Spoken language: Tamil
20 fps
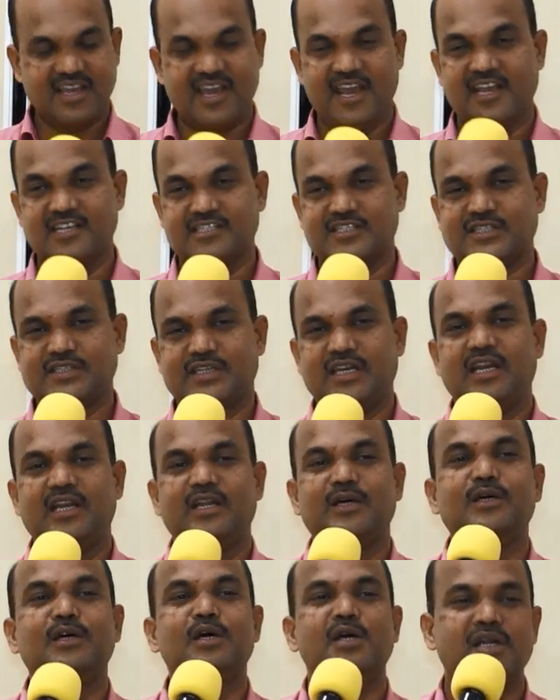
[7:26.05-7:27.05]
ஏஸ்
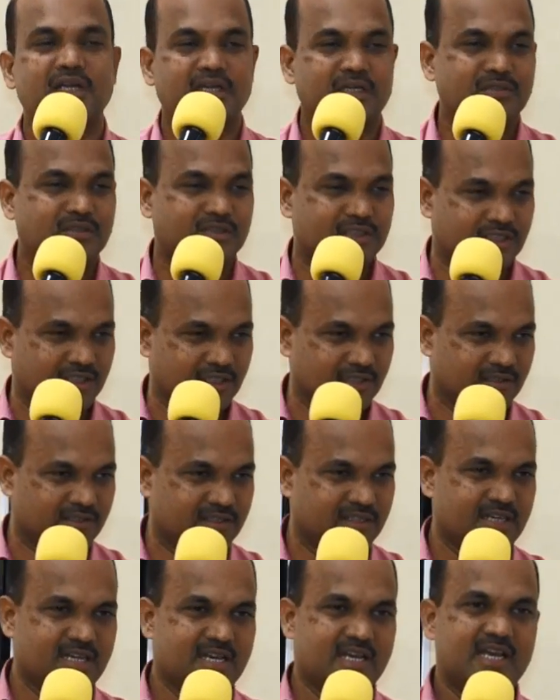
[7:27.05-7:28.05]
எல்லோருக்கும் தெரியும்
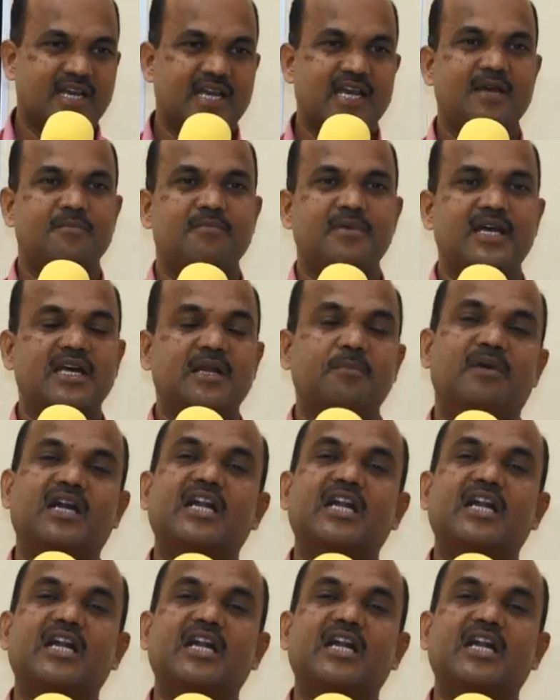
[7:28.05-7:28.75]
ஏமேன்